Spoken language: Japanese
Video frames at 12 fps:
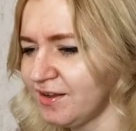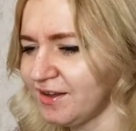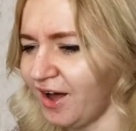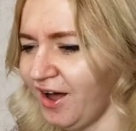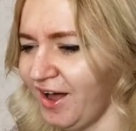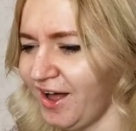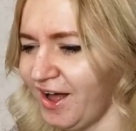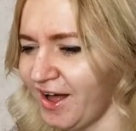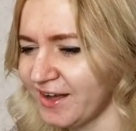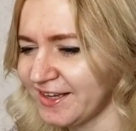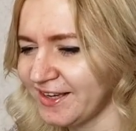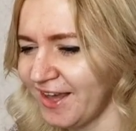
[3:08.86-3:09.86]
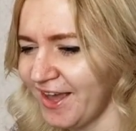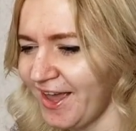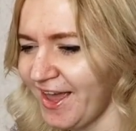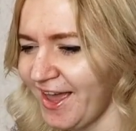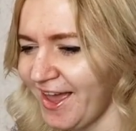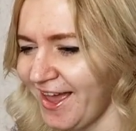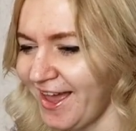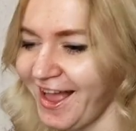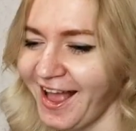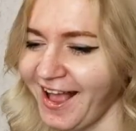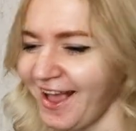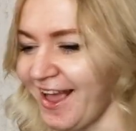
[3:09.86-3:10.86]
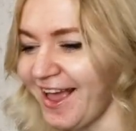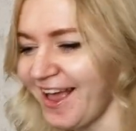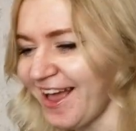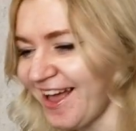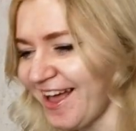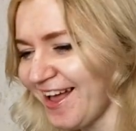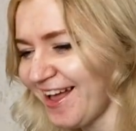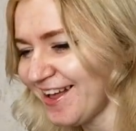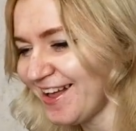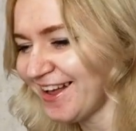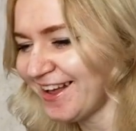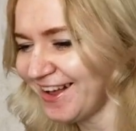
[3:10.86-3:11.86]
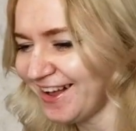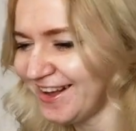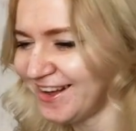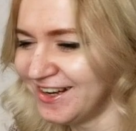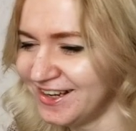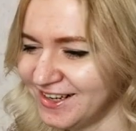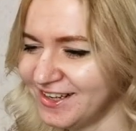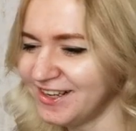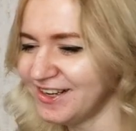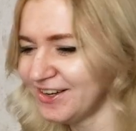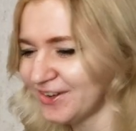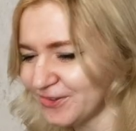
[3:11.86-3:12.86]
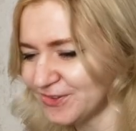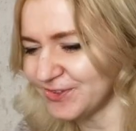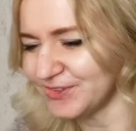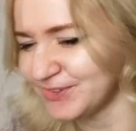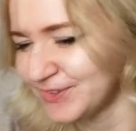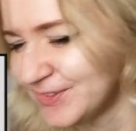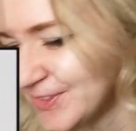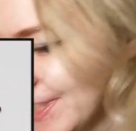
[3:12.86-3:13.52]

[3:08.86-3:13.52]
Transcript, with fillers: かっけー、本当に本当